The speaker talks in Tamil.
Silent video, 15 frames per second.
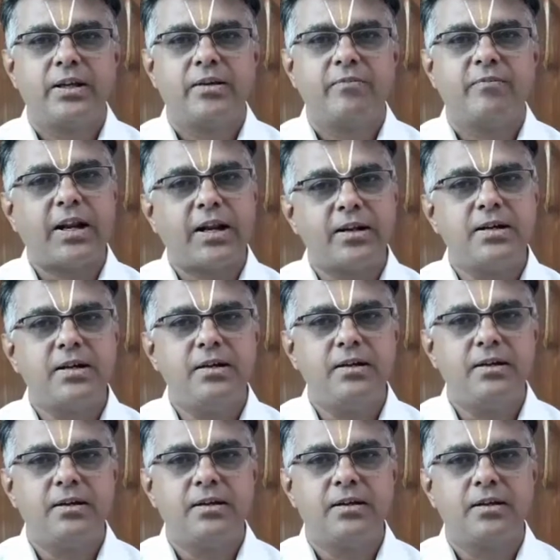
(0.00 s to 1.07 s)
வரன்கள்
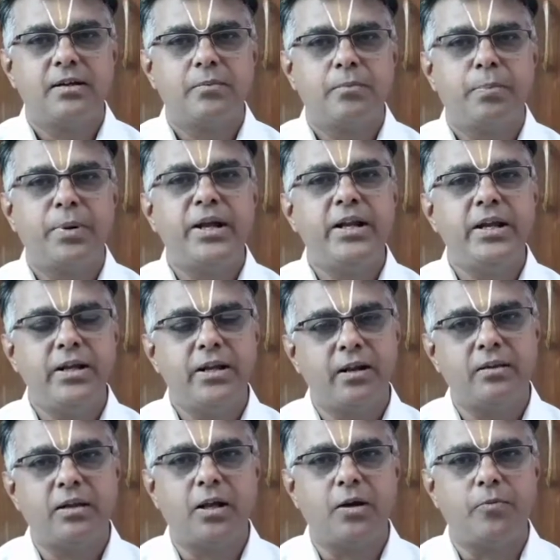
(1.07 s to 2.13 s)
பெண்டிங்
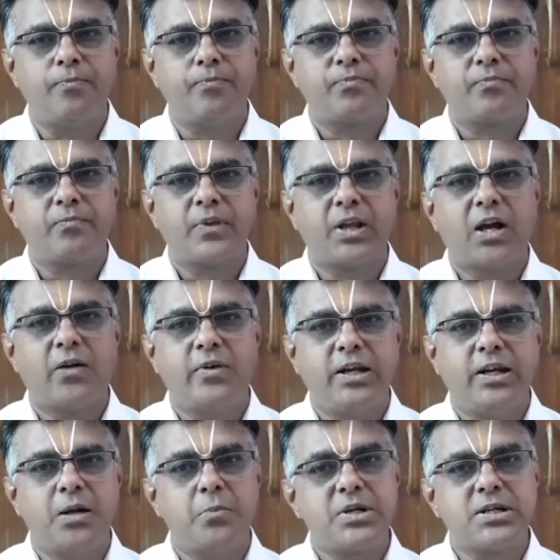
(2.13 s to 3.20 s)
இருந்தாலும் அவை
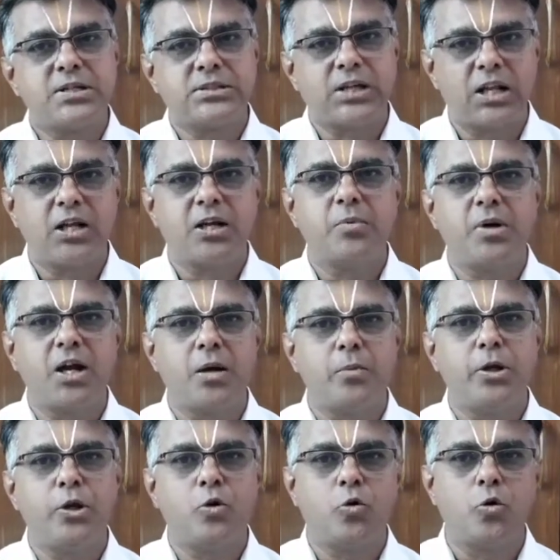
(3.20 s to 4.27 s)
நமக்கு சாதகமாக
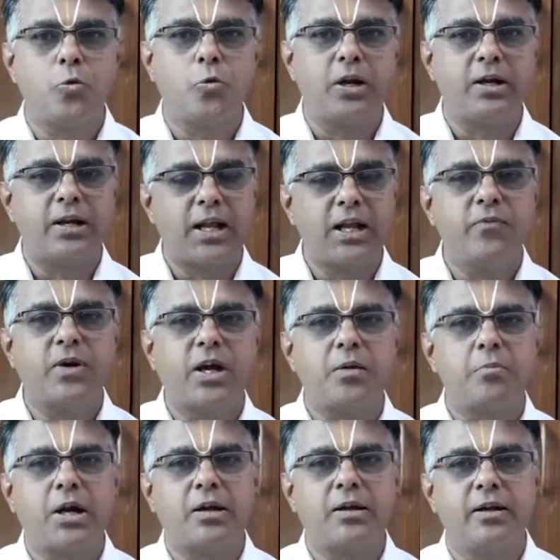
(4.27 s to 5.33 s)
அமையக்கூடிய ஒரு நல்ல
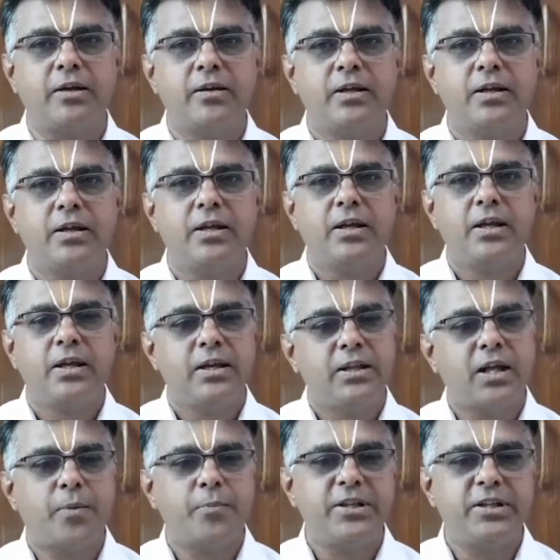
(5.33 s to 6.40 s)
வாரமாக இது
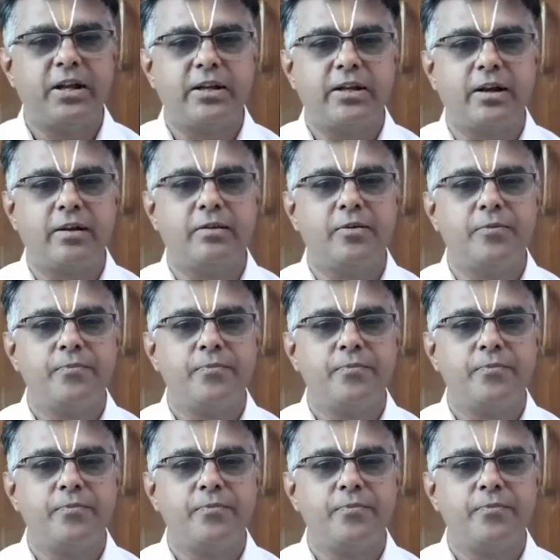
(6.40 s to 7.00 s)
அமைந்திருக்கிறது